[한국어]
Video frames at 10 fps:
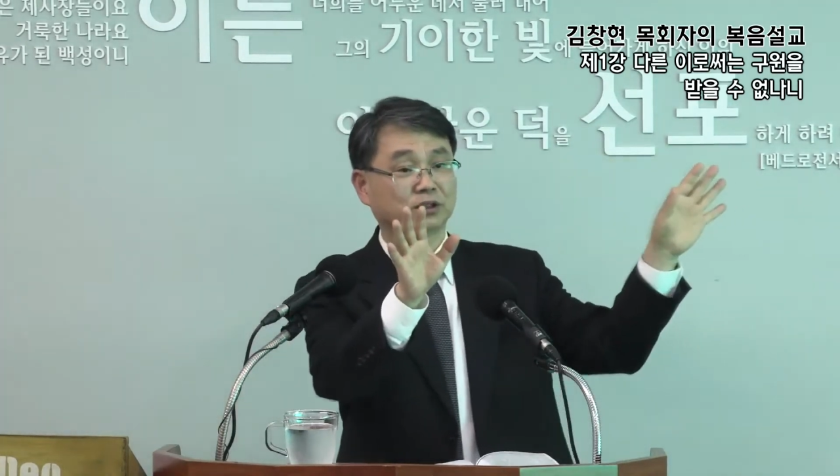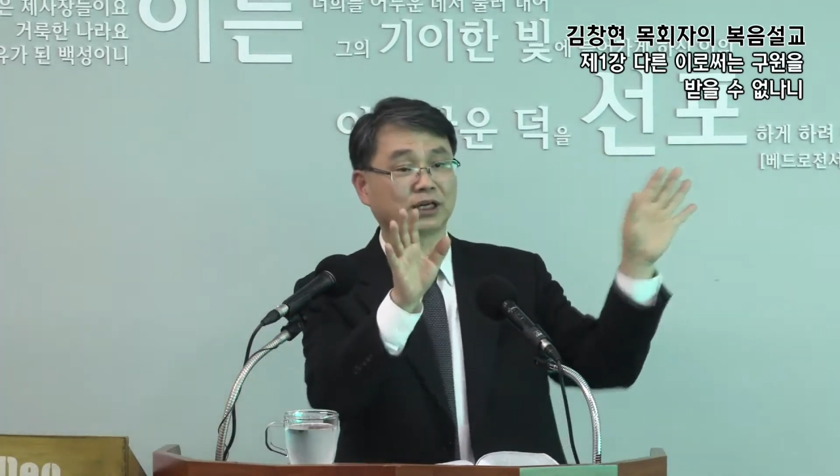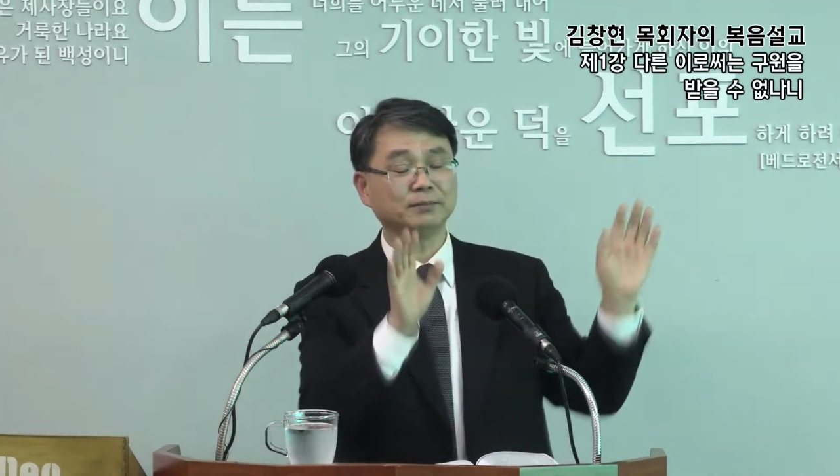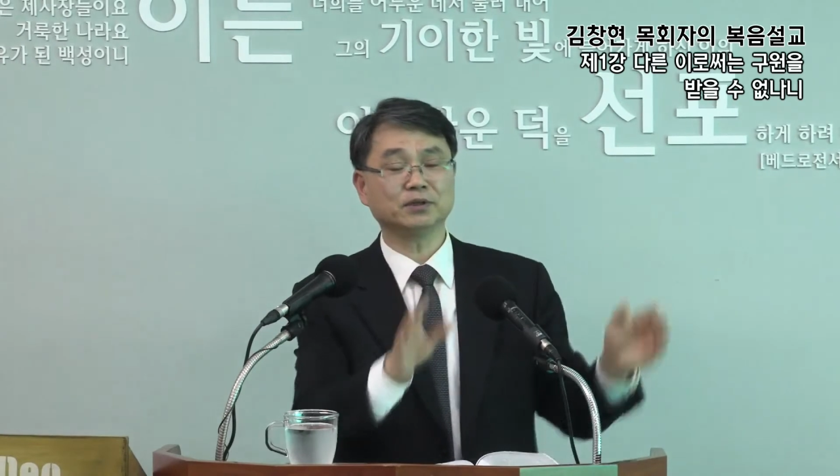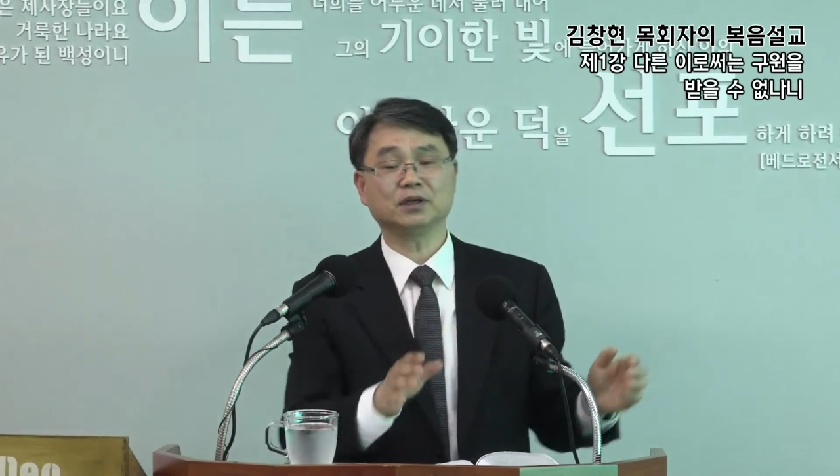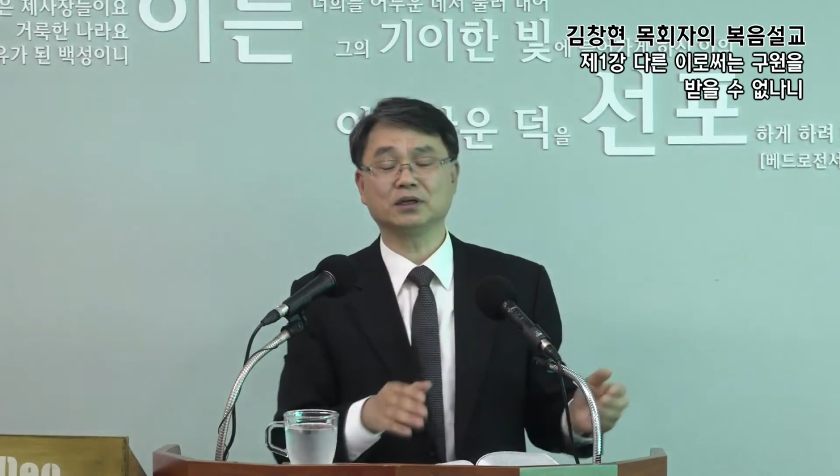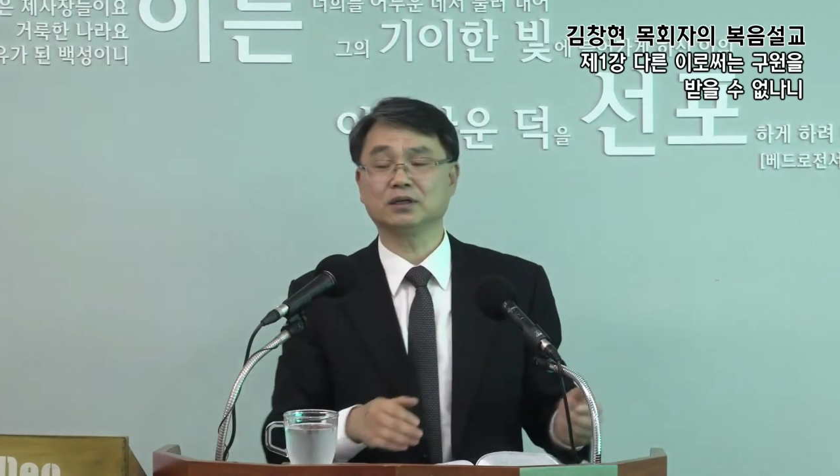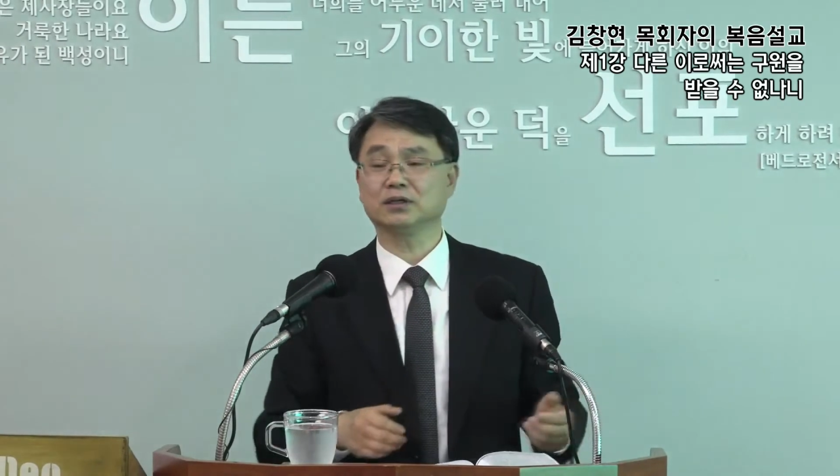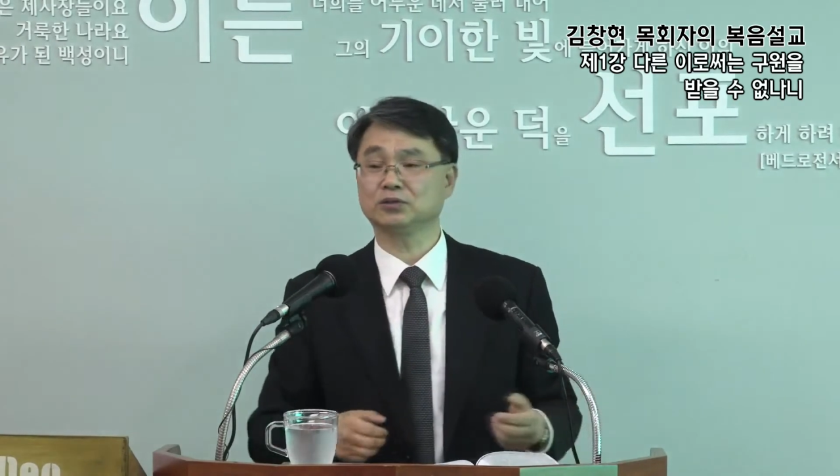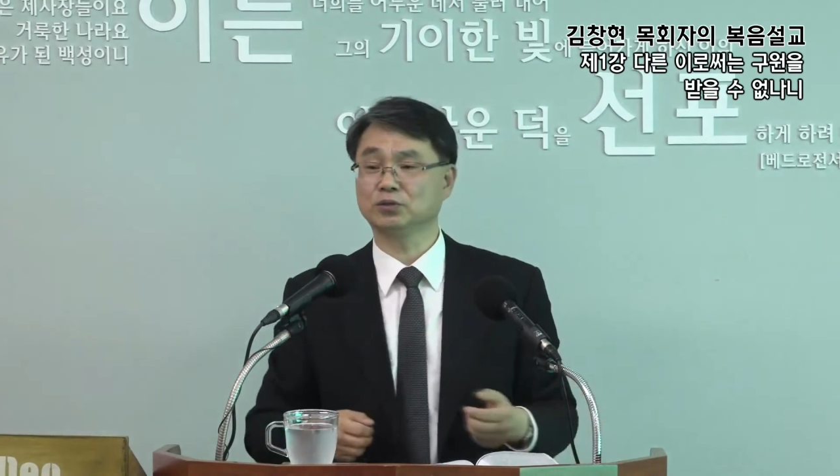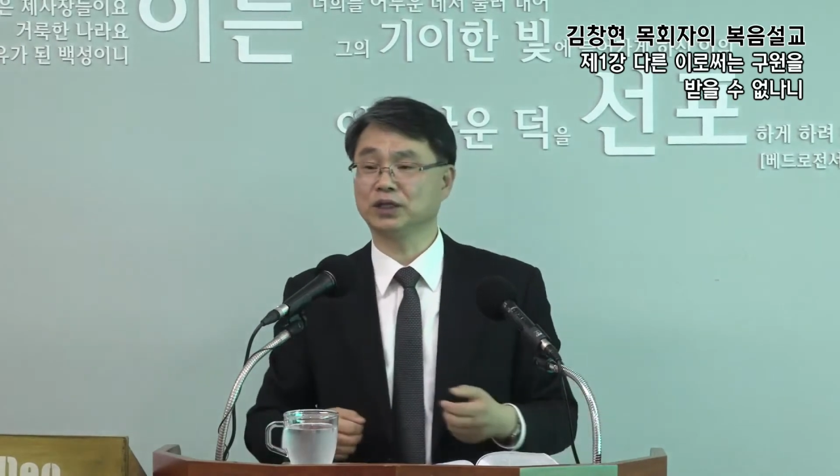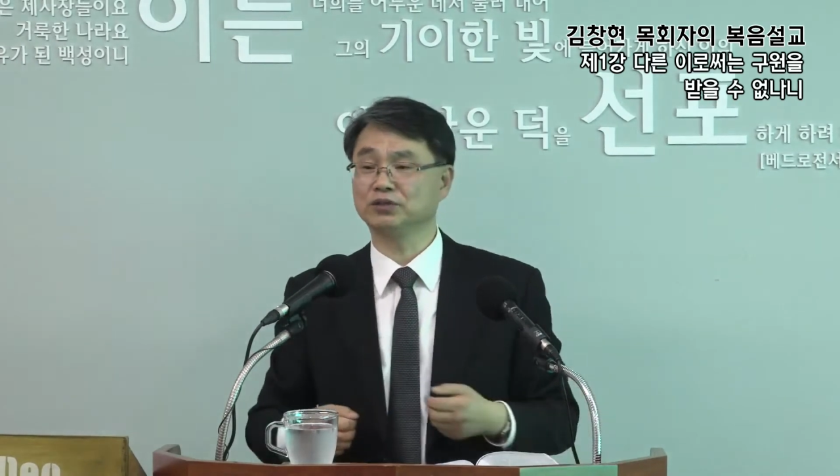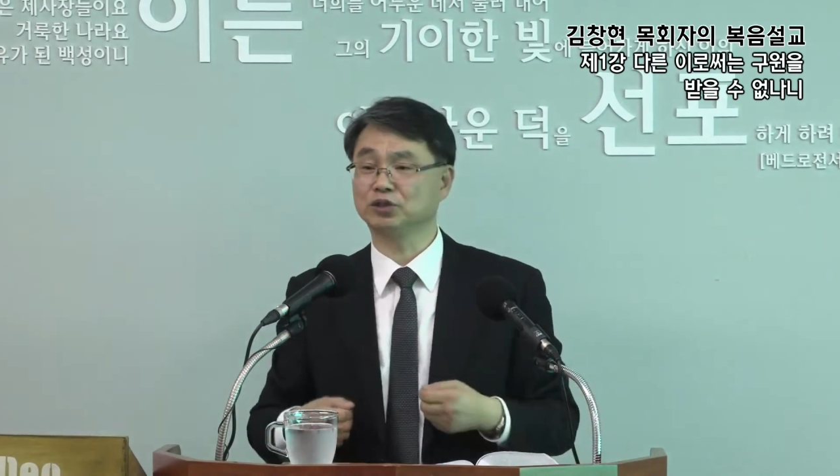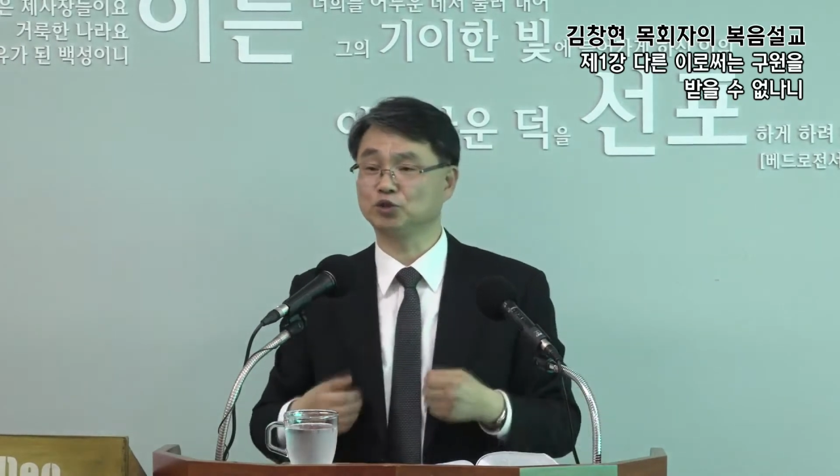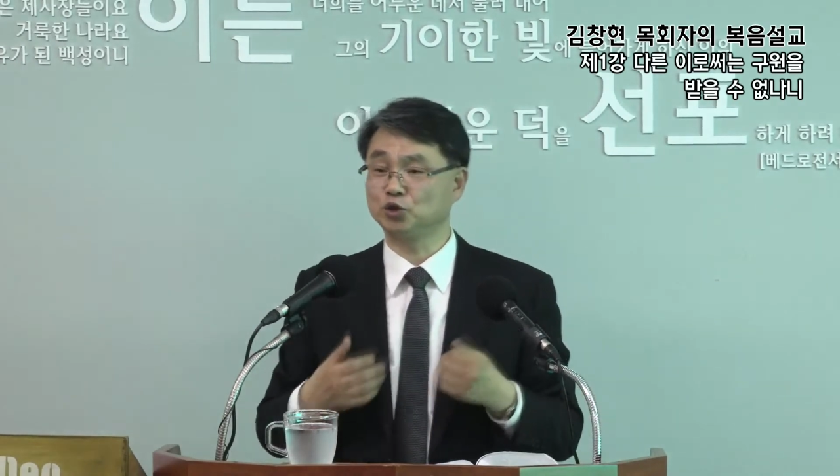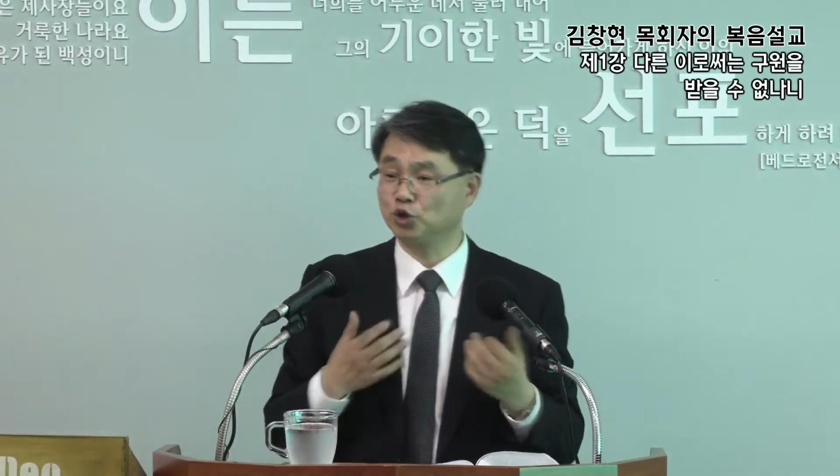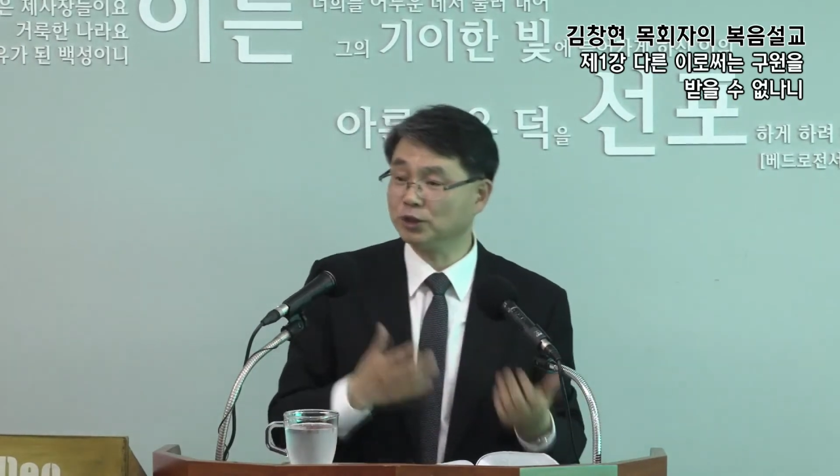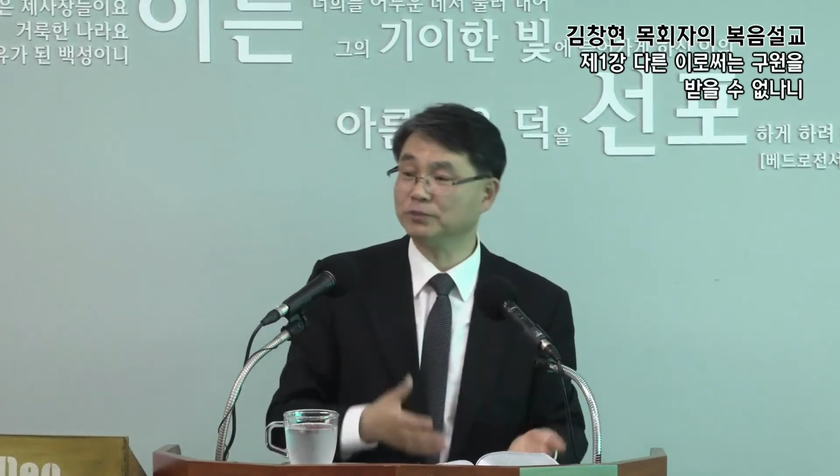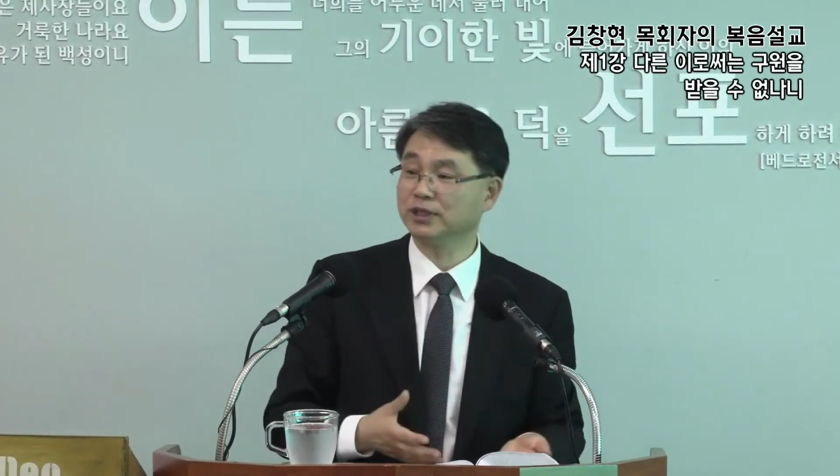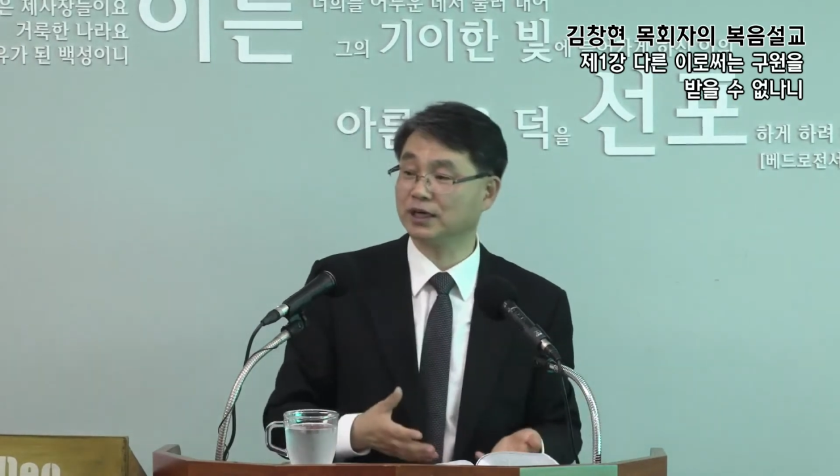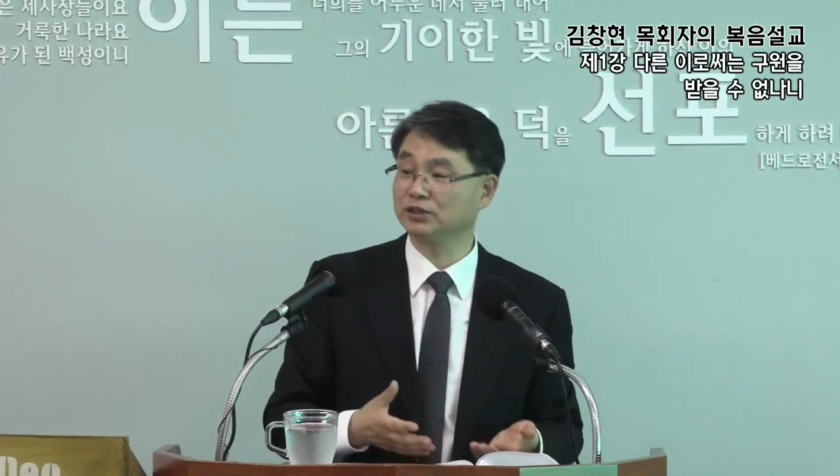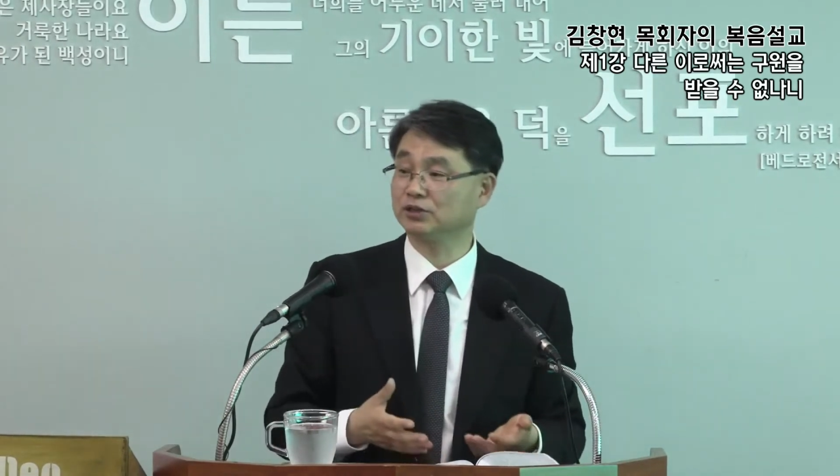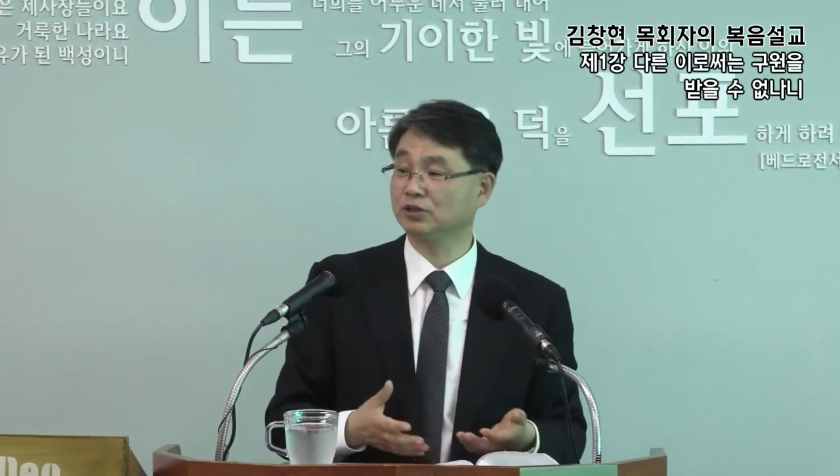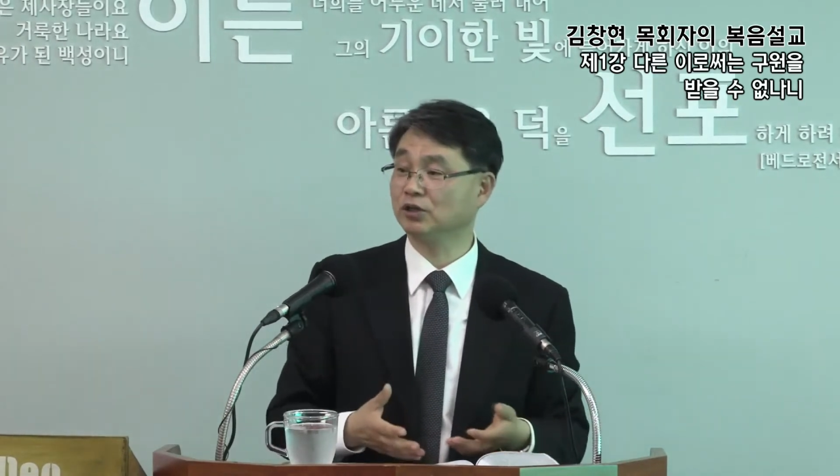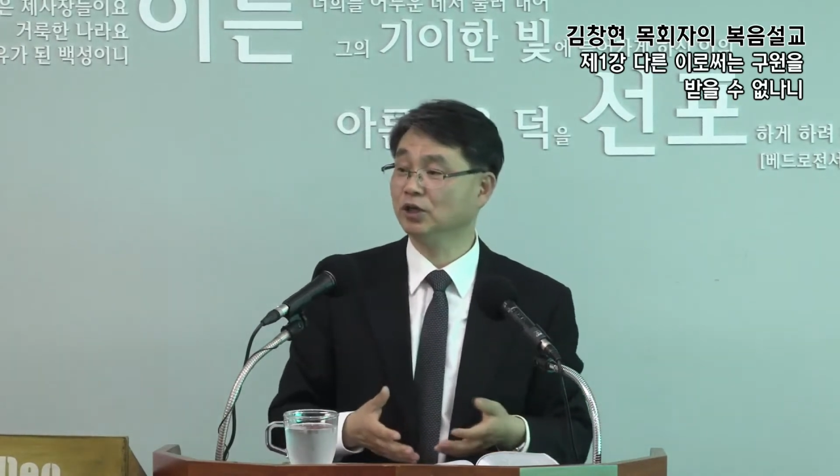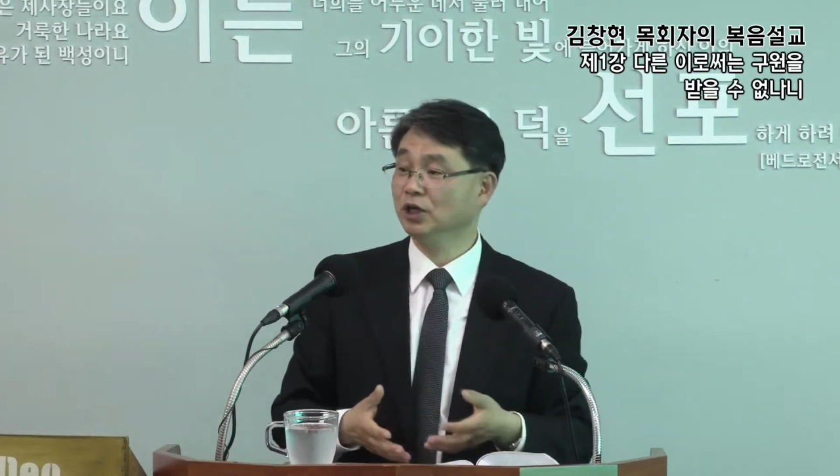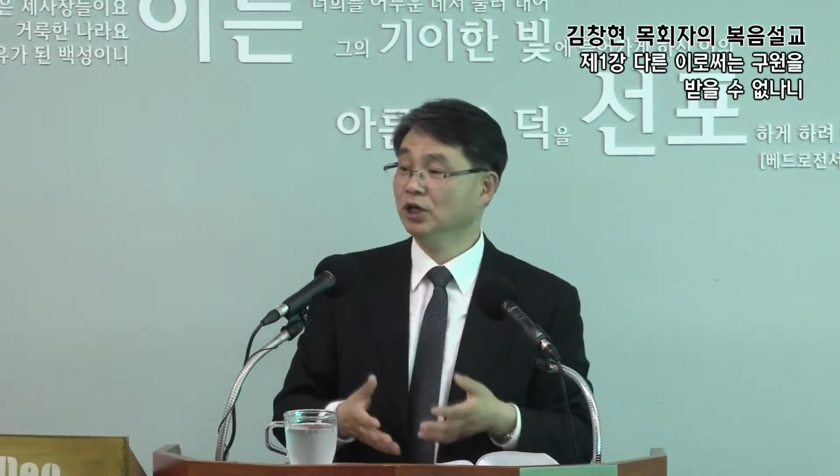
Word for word: 사람들의 손에 의해서 죽임을 당하시고